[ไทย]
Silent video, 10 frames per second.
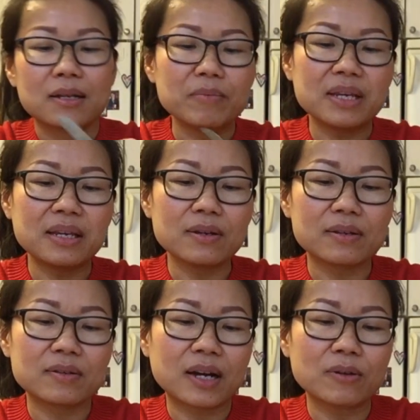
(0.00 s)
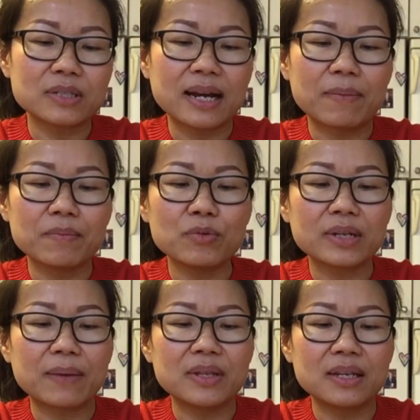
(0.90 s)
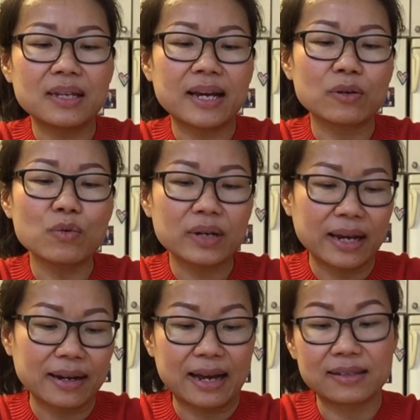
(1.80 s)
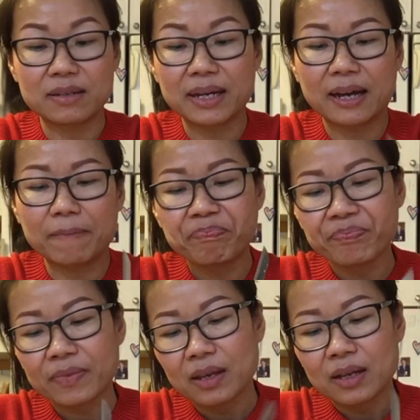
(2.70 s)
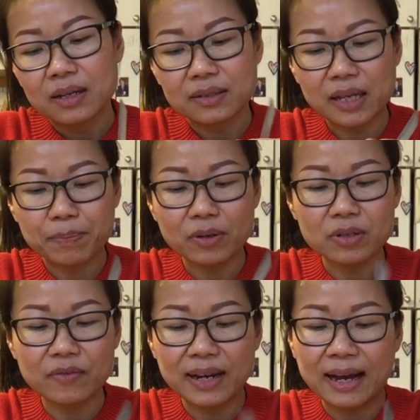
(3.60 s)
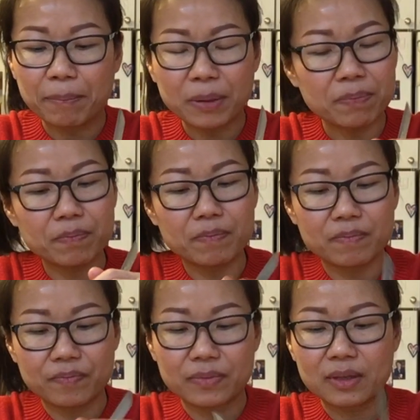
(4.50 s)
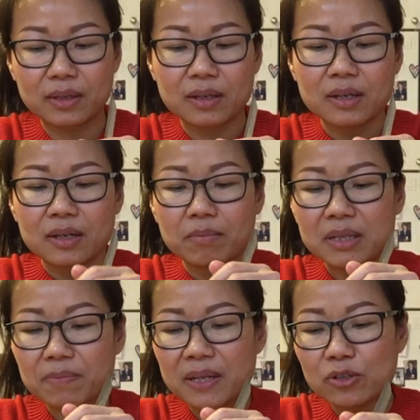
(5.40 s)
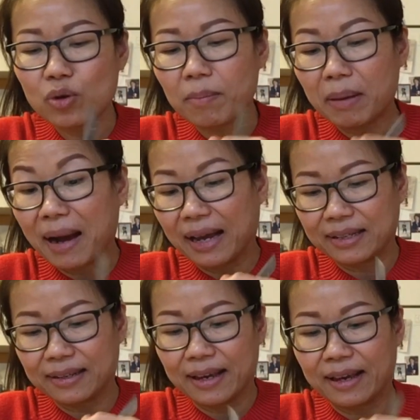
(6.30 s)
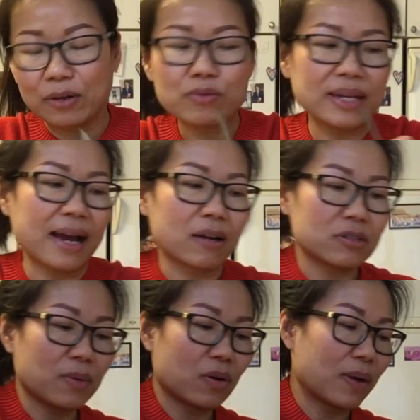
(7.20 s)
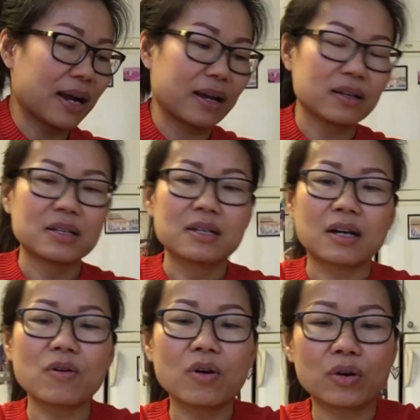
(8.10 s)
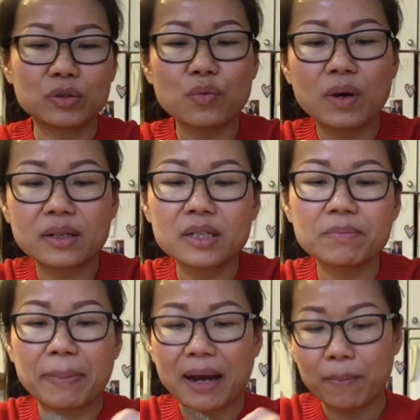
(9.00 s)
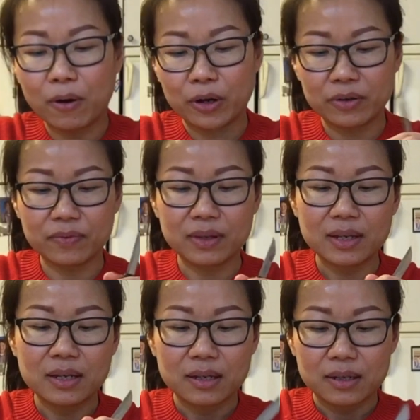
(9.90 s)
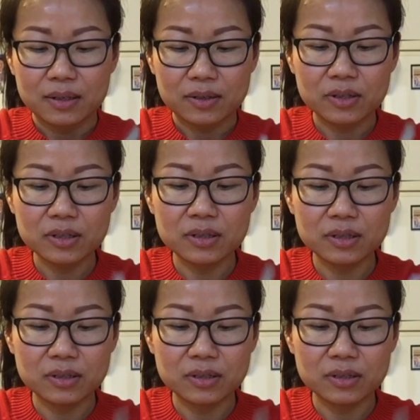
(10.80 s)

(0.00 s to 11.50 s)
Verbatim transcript: มีเขาจะทำนู่นทำนี่เลี้ยงลูกเลี้ยงหลานใช่ไหมคะเสร็จพอถึงเวลาปุ๊บมันจะเป็นช่วงบ่ายๆแก่ๆคุณย่าเขาจะบอกว่าเขาขอตัวขึ้นไปพักผ่อน คือ